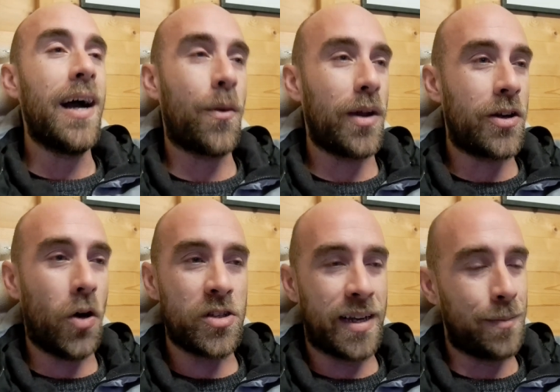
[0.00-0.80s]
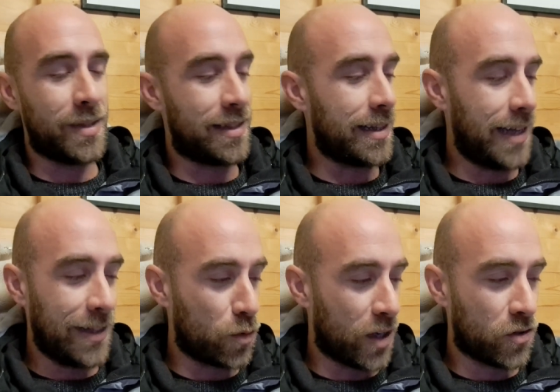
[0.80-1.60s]
a qualcosa che mi sta
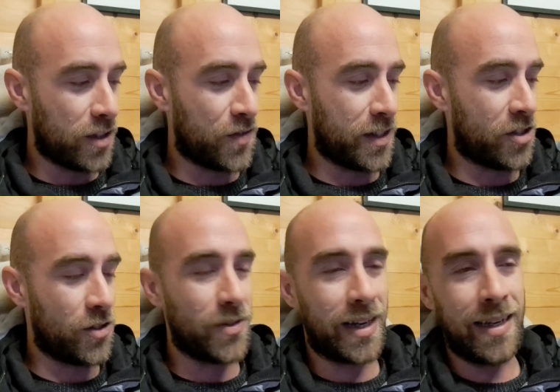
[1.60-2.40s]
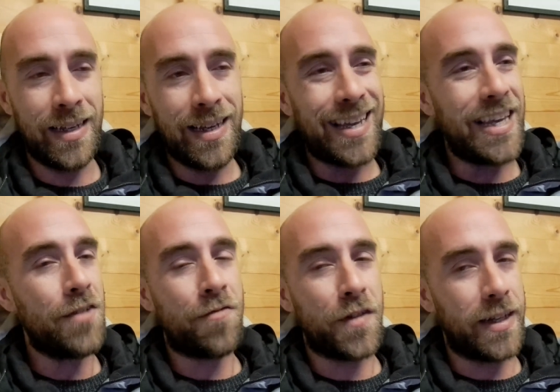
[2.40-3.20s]
dando una soddisfazione
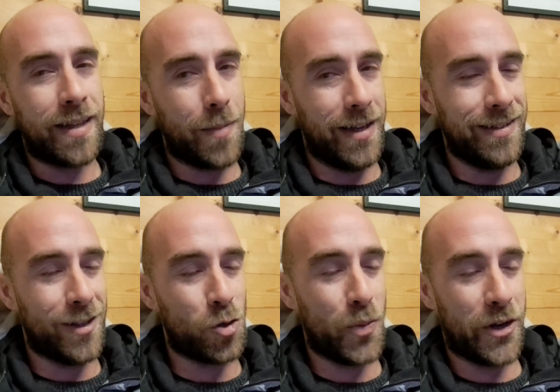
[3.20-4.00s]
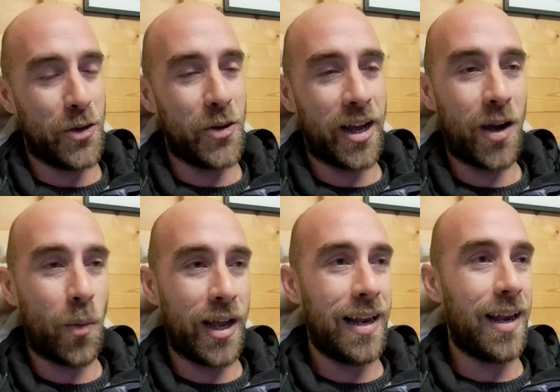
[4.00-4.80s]
infinitamente superiore a
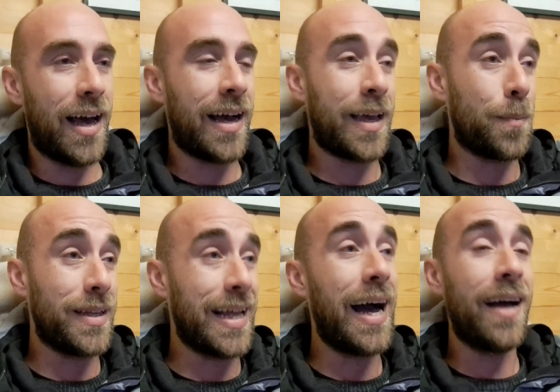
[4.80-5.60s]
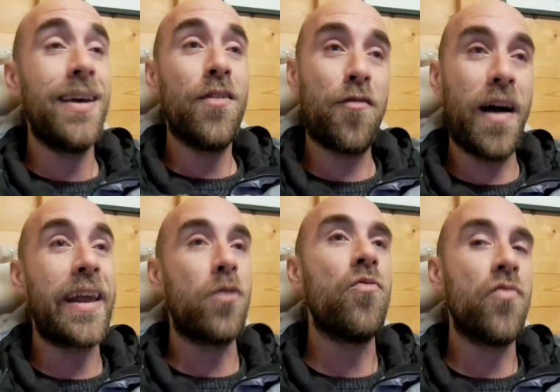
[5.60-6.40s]
quella che mi dà
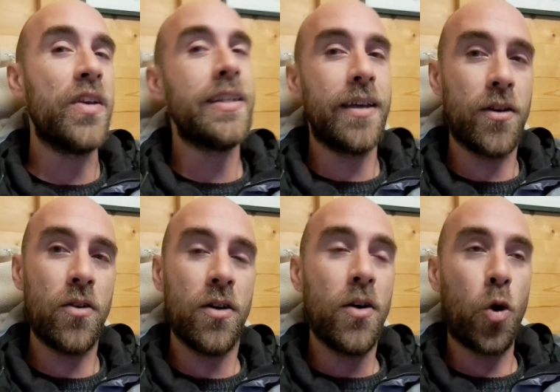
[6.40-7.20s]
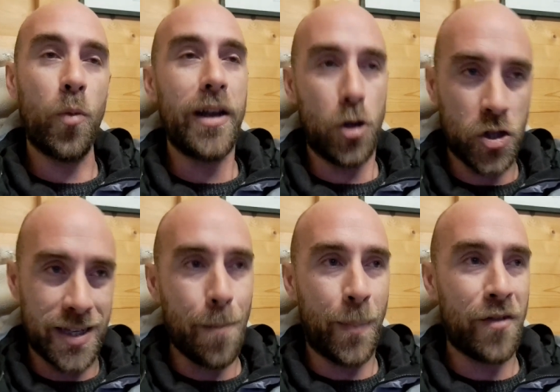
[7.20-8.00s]
fare un video come li ho
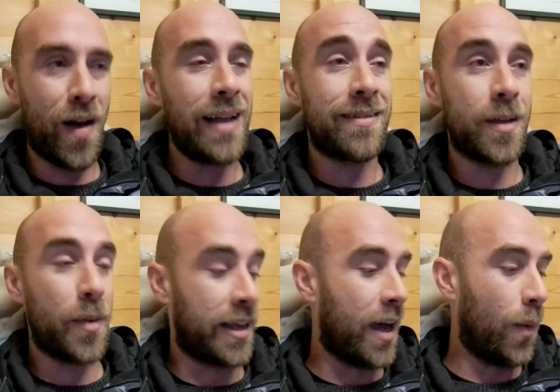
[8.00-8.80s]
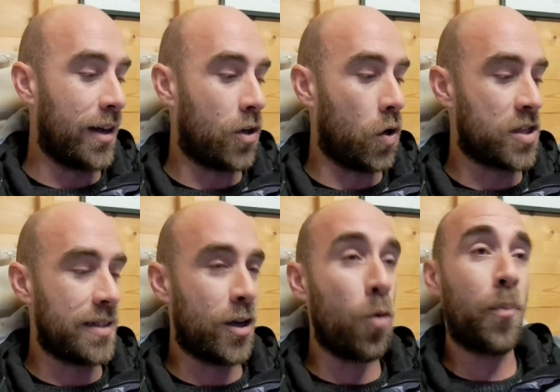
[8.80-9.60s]
sempre fatti, perché è qualcosa
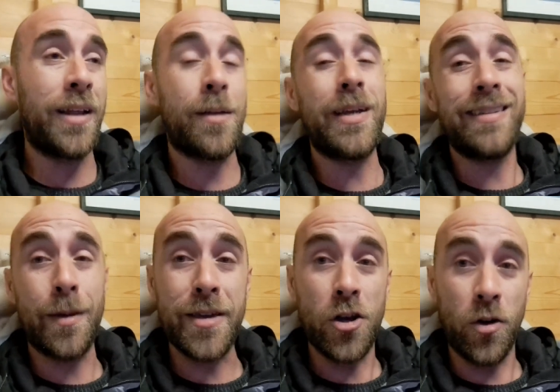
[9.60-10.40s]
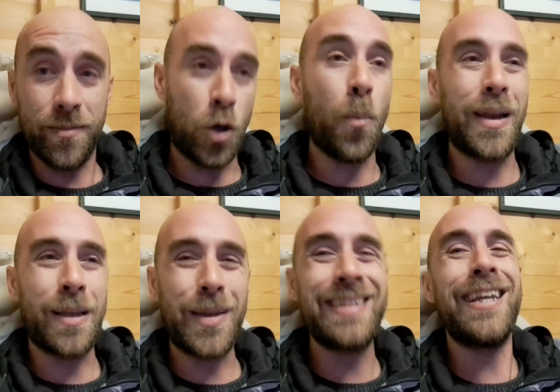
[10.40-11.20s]
di completamente mio, di
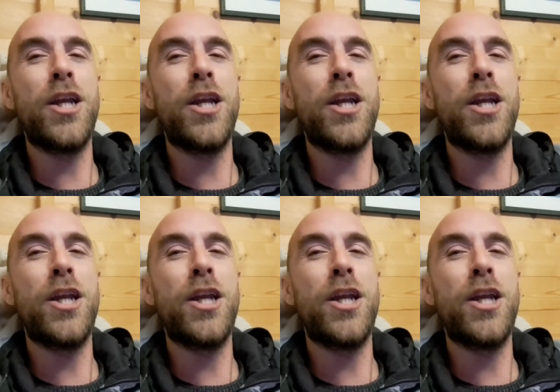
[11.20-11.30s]
completamente